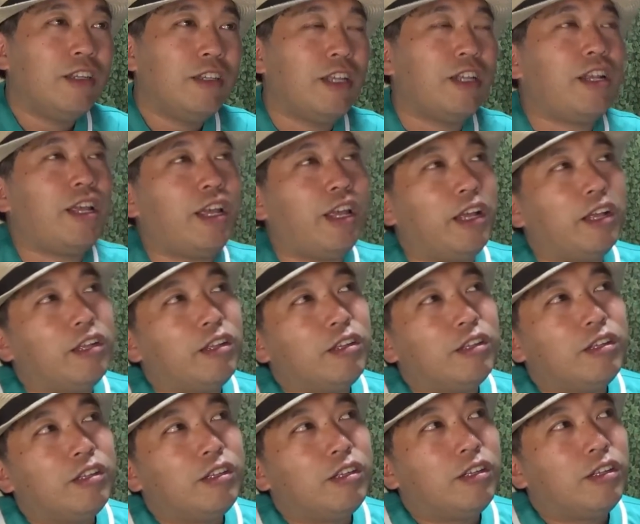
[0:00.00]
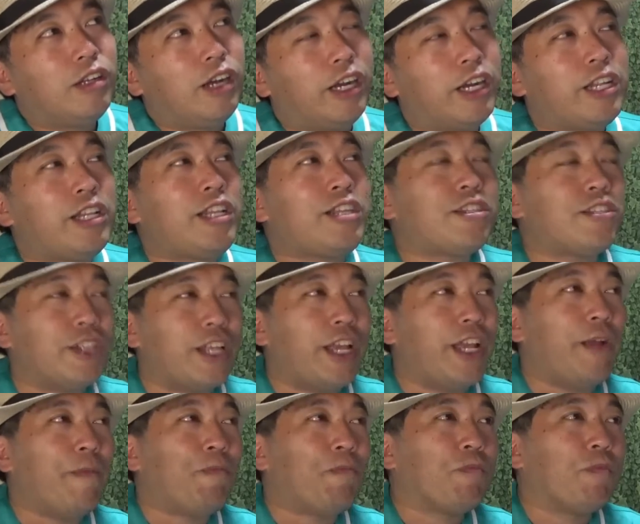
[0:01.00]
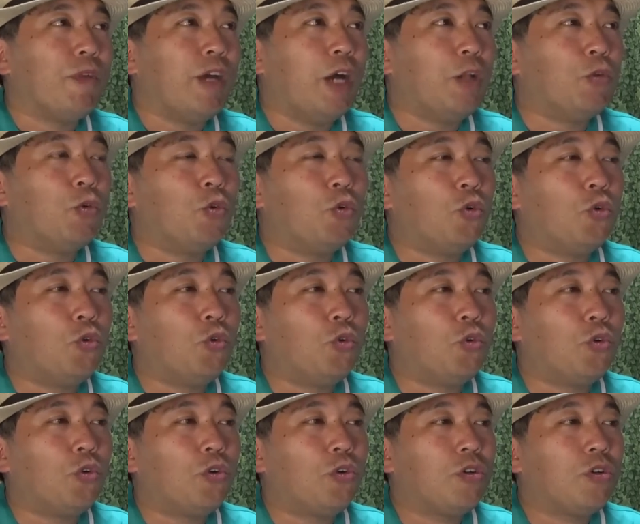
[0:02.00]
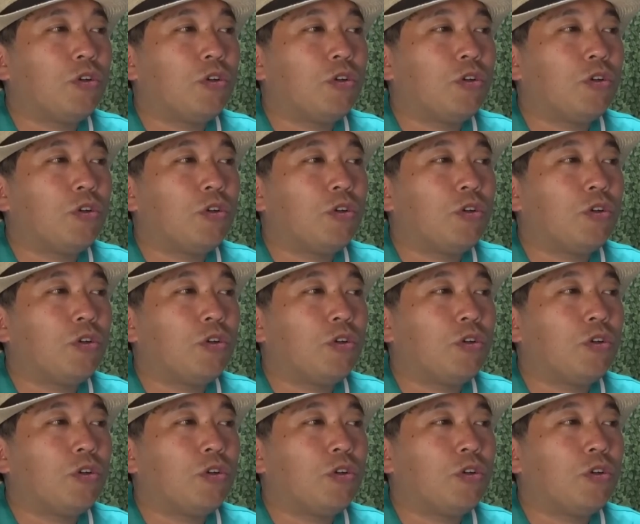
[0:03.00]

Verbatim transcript: でね、あれですね、あのー、